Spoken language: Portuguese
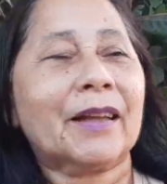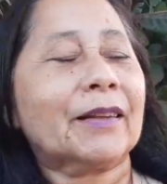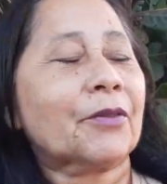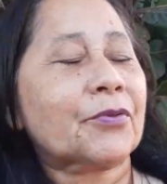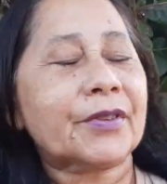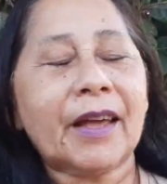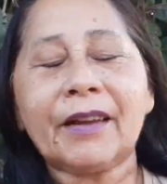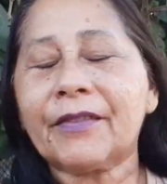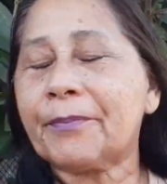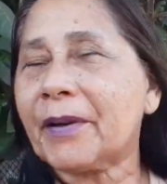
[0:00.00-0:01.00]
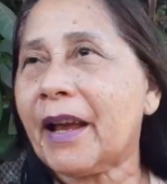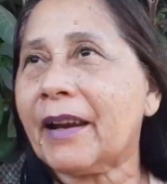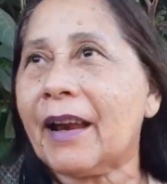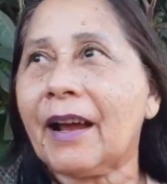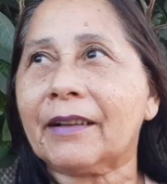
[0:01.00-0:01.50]
Não serve para
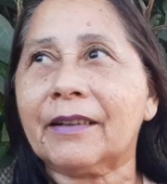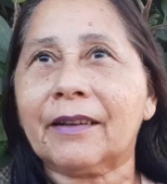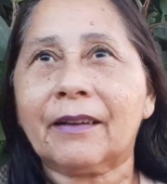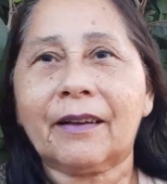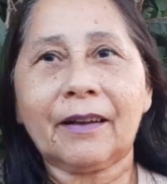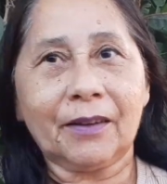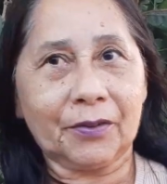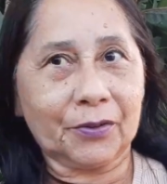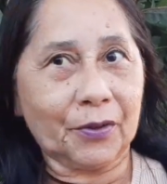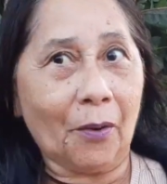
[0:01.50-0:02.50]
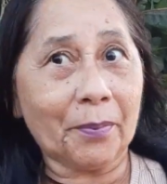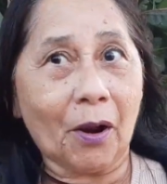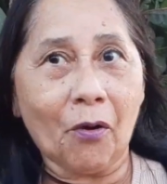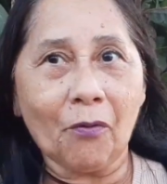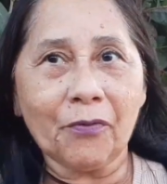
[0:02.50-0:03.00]
nada, só
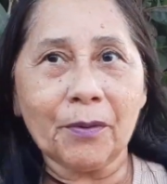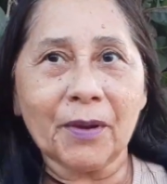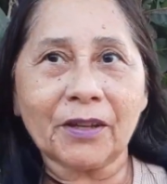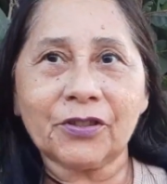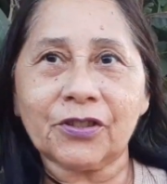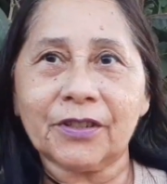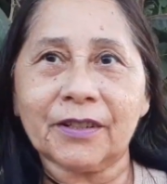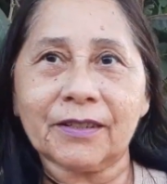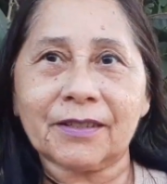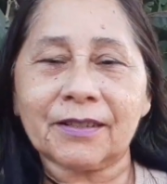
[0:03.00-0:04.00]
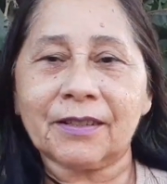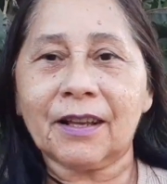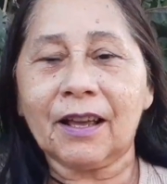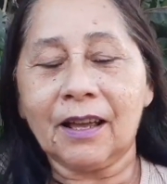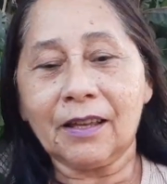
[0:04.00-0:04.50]
para ouvir mentiras.
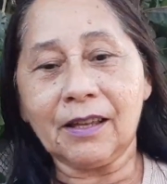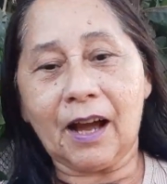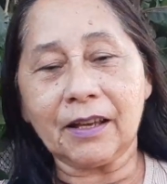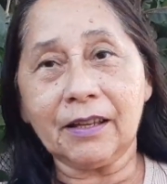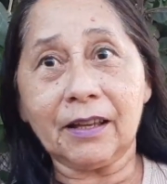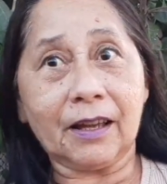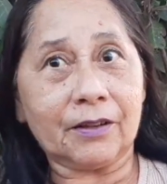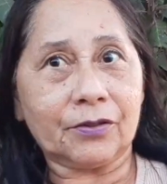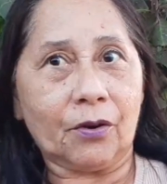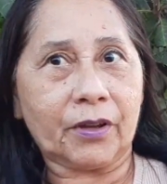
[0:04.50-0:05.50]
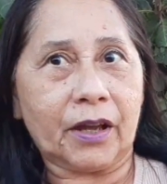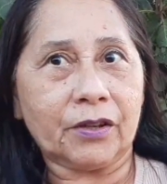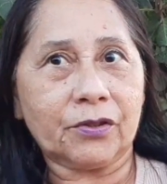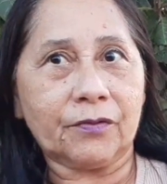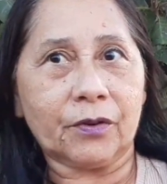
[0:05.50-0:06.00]
E aí é só o que a
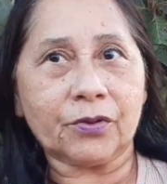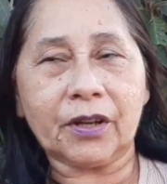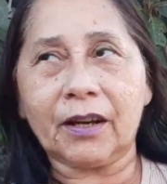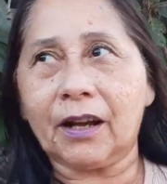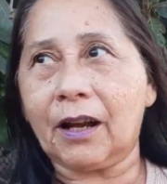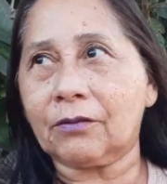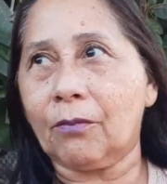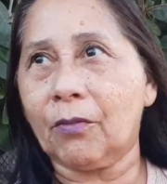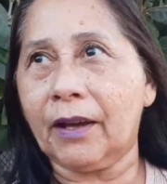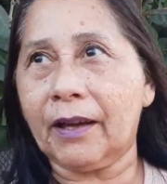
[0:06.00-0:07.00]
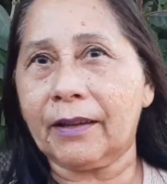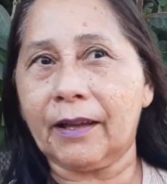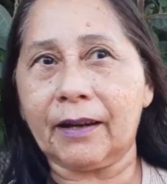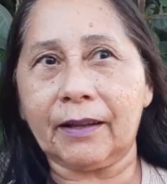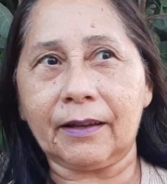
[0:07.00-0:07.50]
gente vê. Eu cheguei na casa de uma mulher
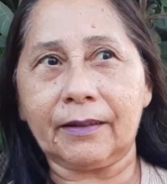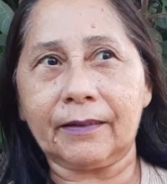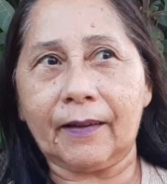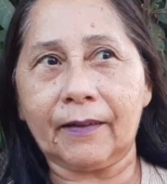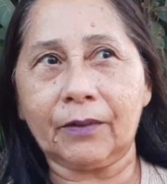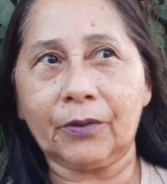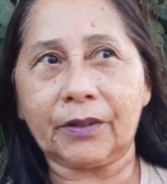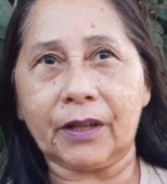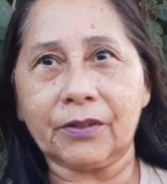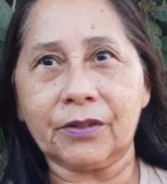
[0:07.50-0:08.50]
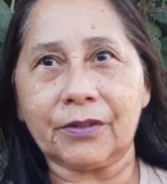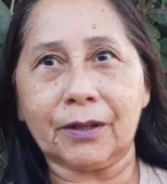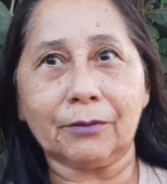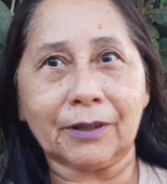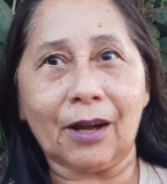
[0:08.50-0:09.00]
e ela que ela não entende de
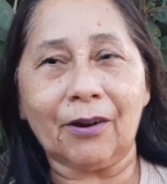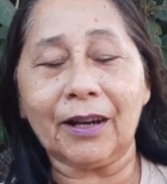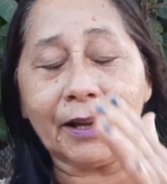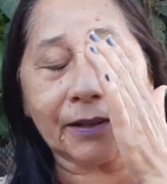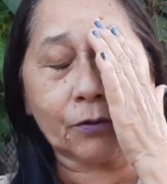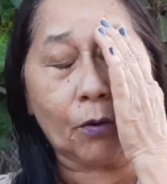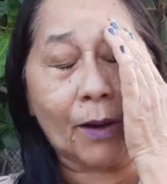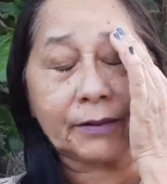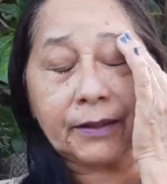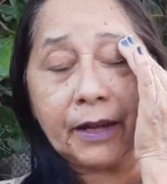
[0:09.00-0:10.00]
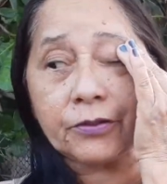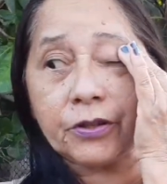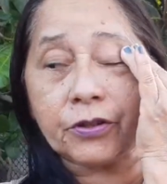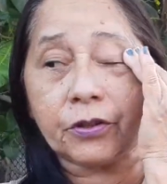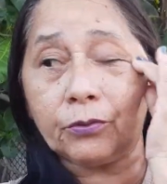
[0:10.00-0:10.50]
celular, olha aí, como até
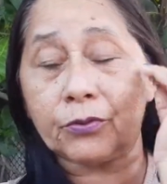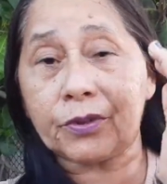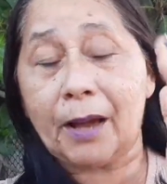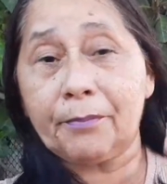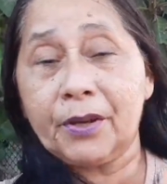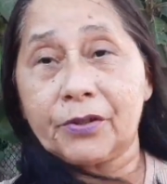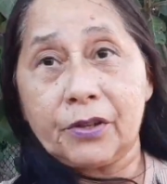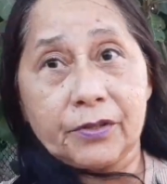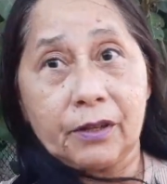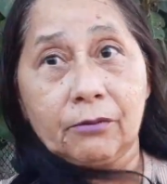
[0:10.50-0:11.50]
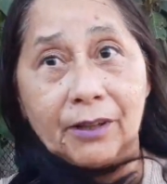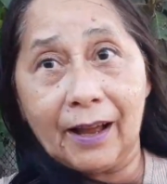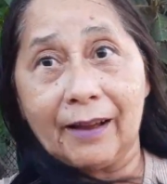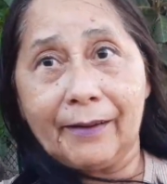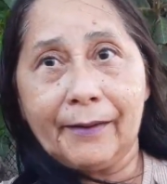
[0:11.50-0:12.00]
gente que não sabe mexer em
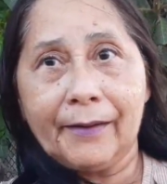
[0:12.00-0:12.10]
celular